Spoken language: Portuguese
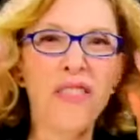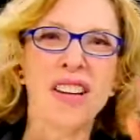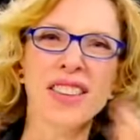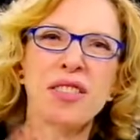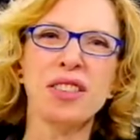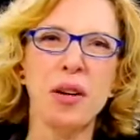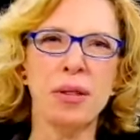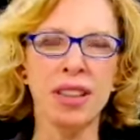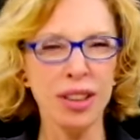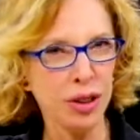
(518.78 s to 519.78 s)
Nós estamos
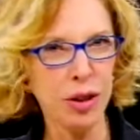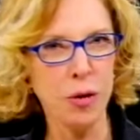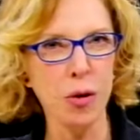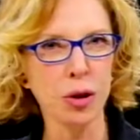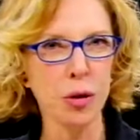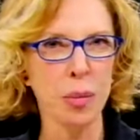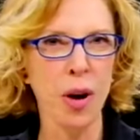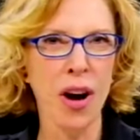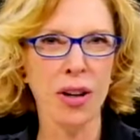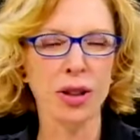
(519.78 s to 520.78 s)
terminando o segundo
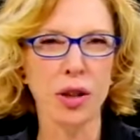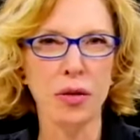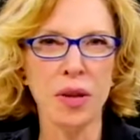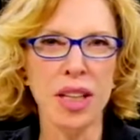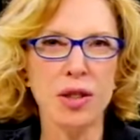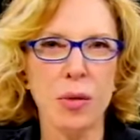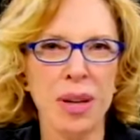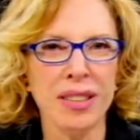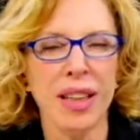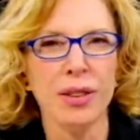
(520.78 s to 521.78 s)
bloco de frente
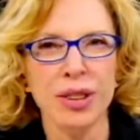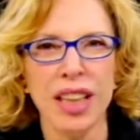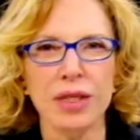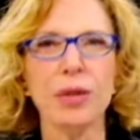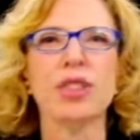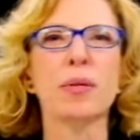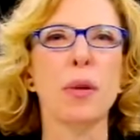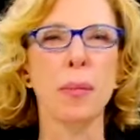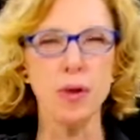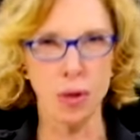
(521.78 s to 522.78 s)
com Marcelo Tais.
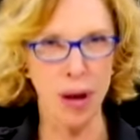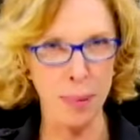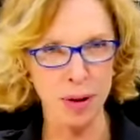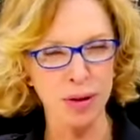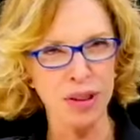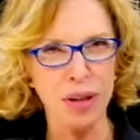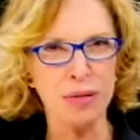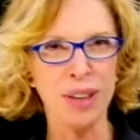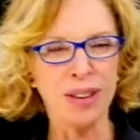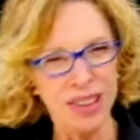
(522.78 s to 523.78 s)
Voltamos depois de um rápido
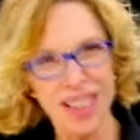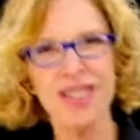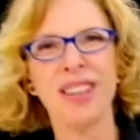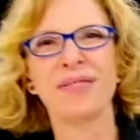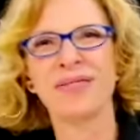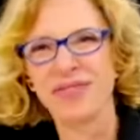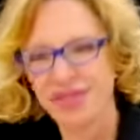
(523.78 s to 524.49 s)
intervalo. Até já.